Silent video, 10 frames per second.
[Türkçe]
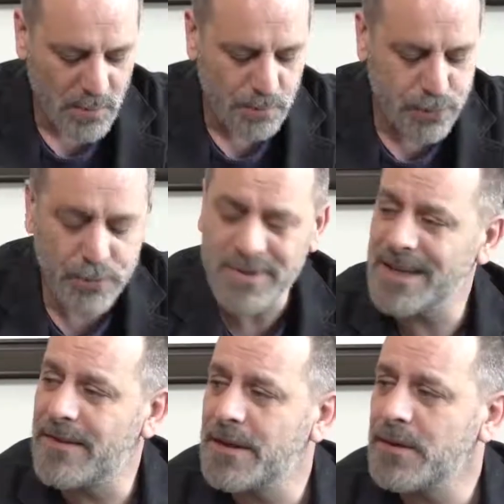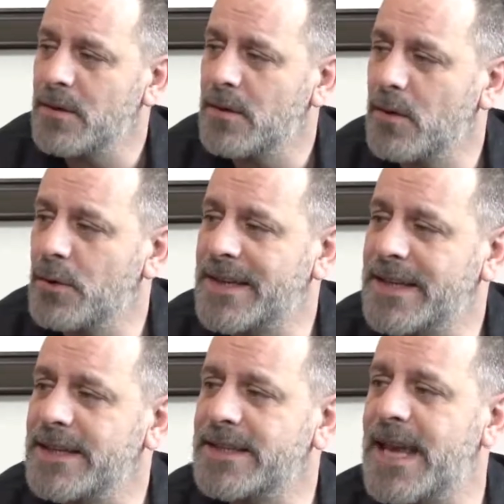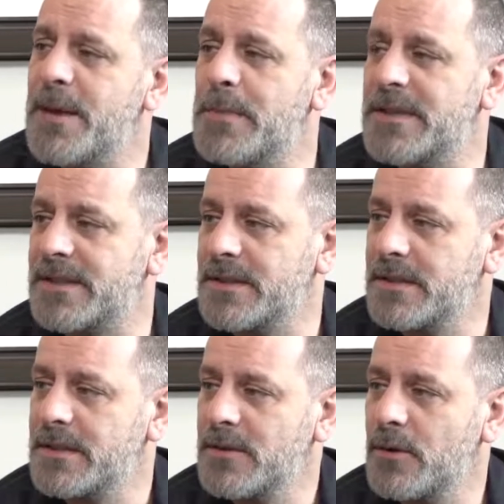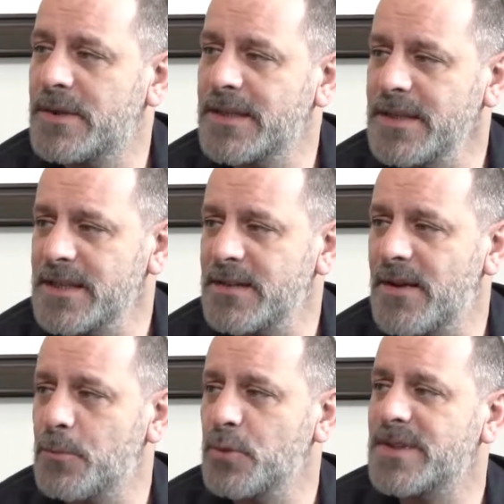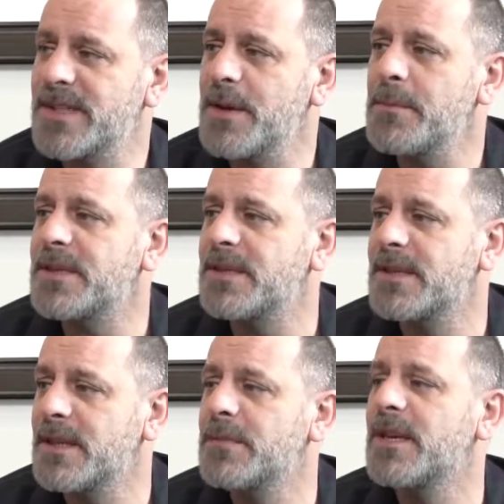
Bunu seven ötekini sevmesin. Ötekini seven bunu sevmesin diye